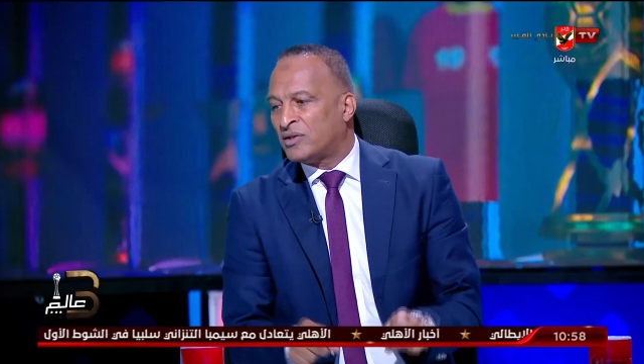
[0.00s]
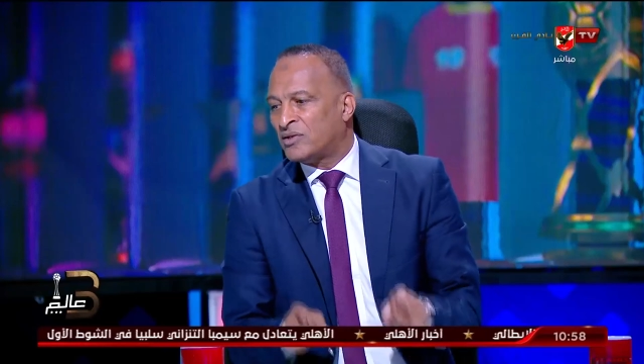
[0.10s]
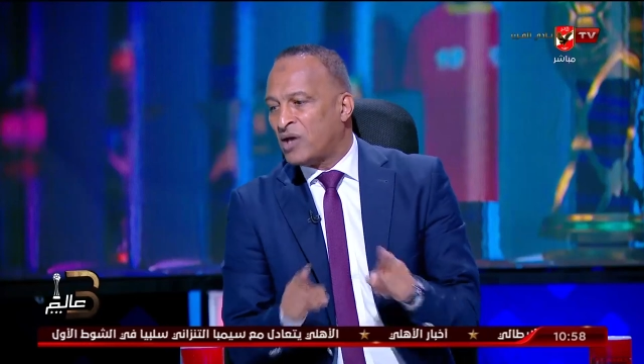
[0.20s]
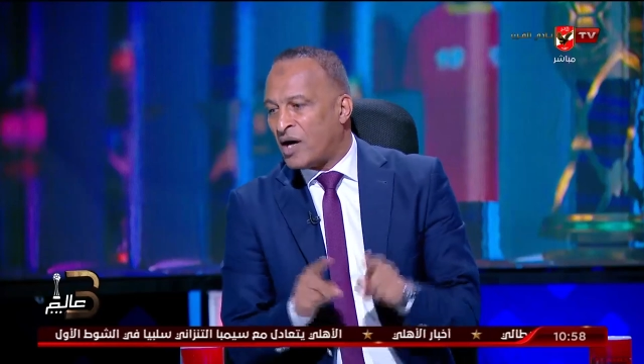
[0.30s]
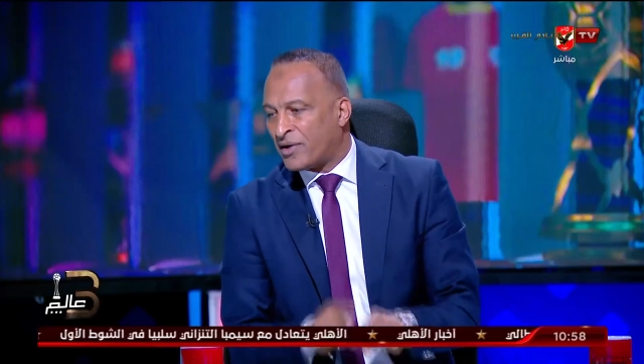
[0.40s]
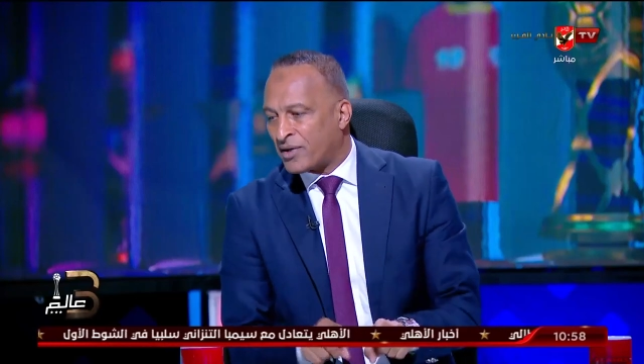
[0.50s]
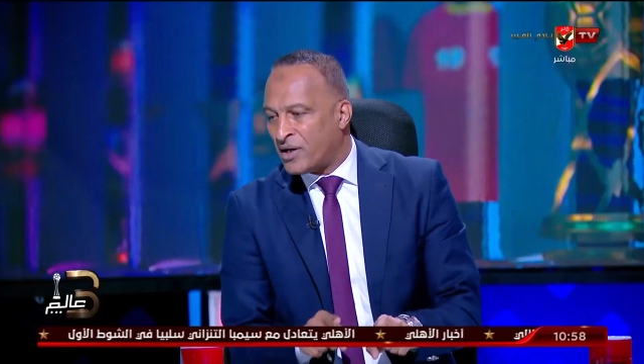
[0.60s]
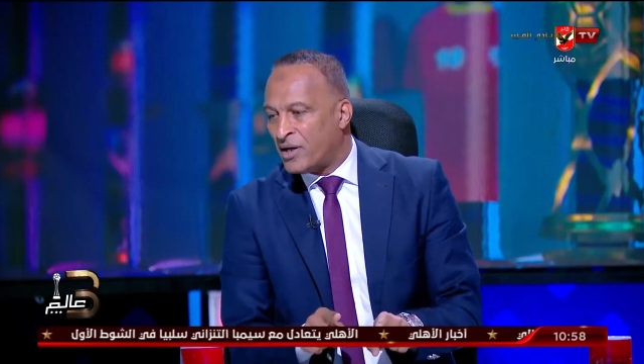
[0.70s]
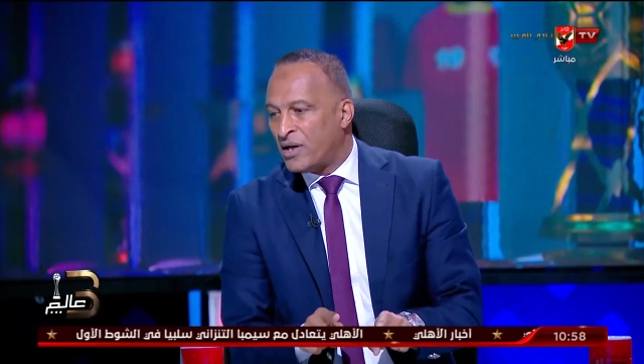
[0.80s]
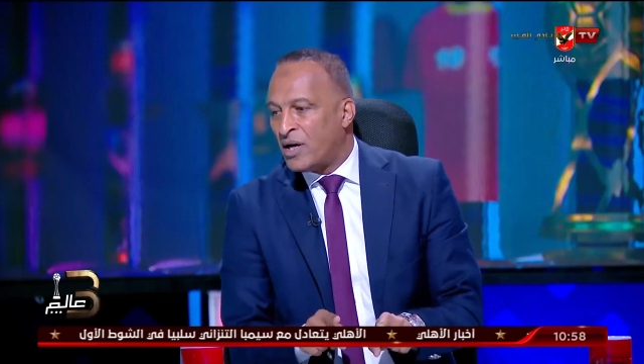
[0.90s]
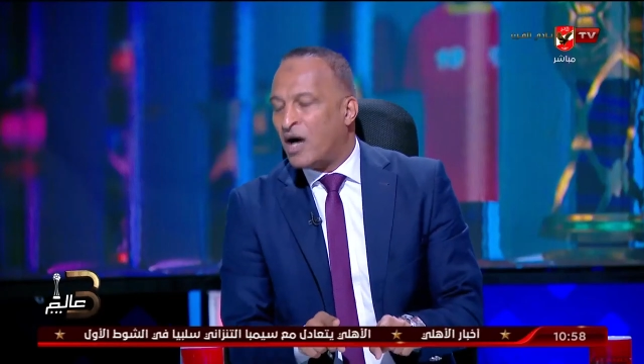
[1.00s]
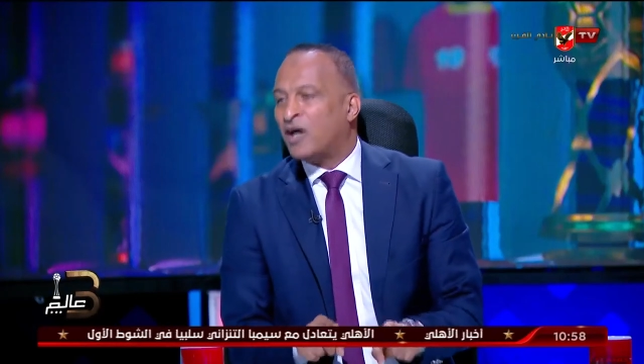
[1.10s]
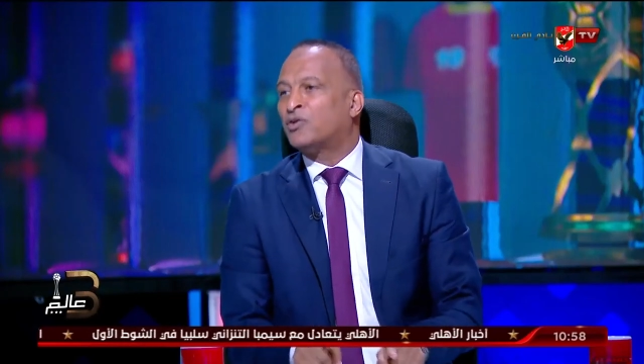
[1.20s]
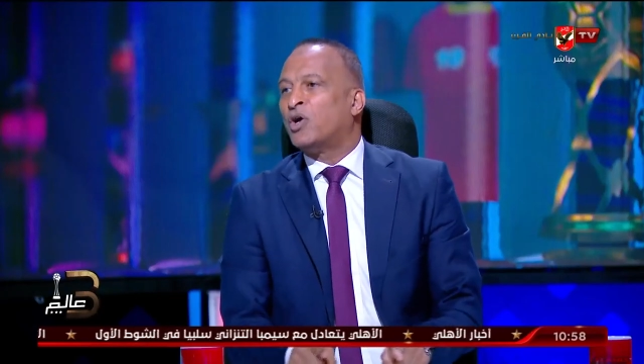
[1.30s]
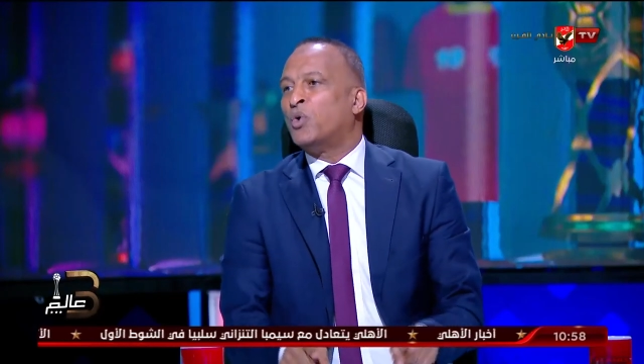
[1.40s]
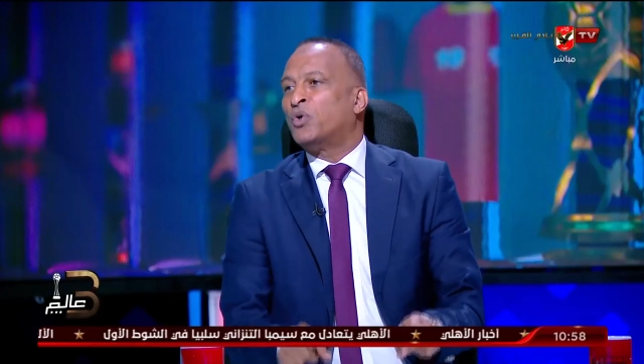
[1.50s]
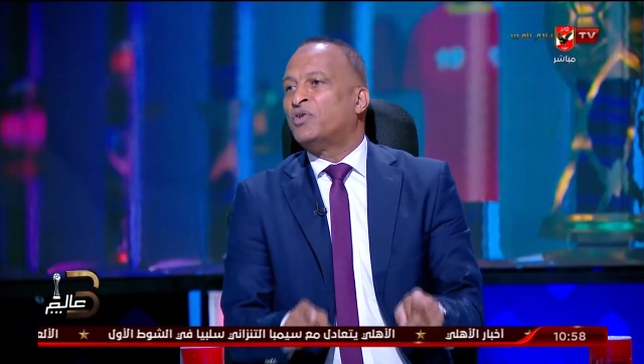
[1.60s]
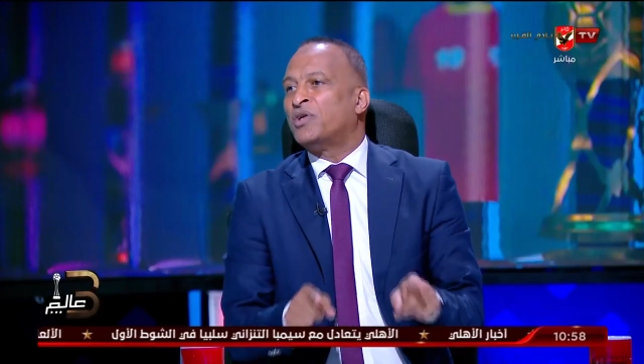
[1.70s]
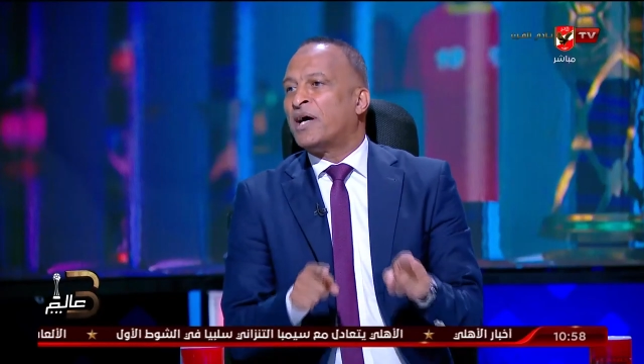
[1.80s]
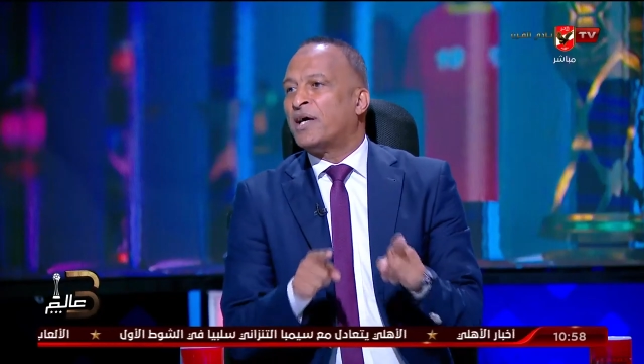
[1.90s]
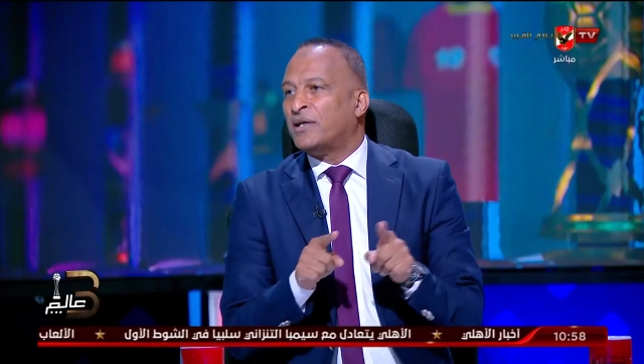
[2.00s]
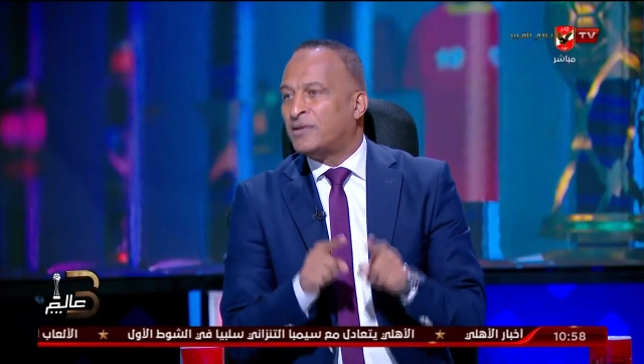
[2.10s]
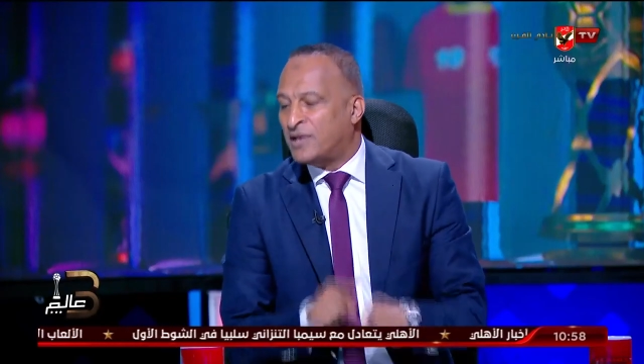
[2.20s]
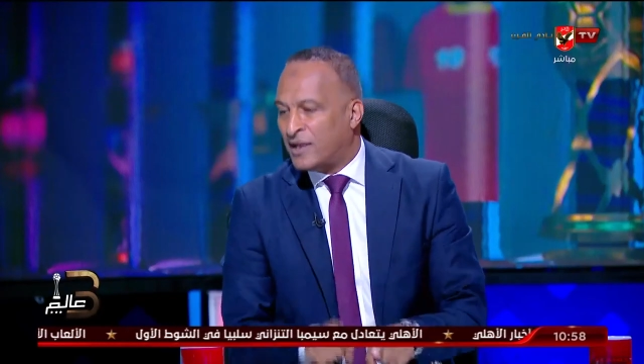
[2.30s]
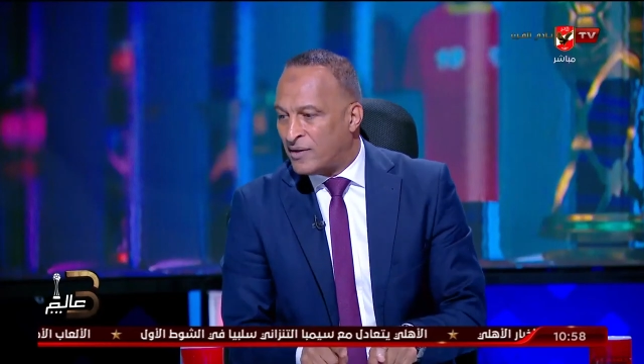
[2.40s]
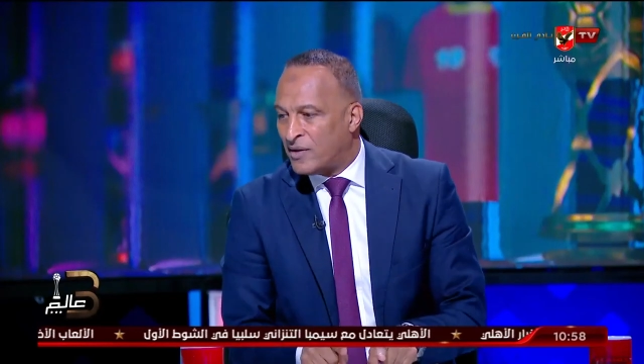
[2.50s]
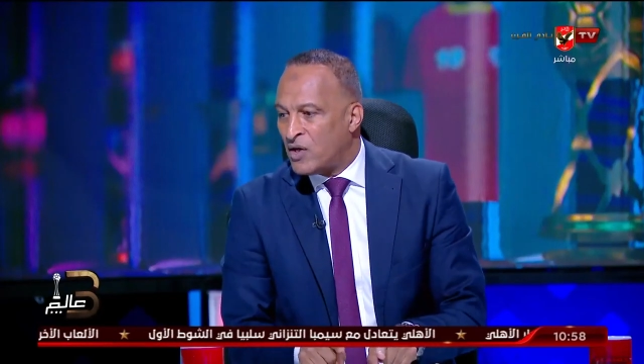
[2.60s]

الظهر اخطاءه كتيره جدا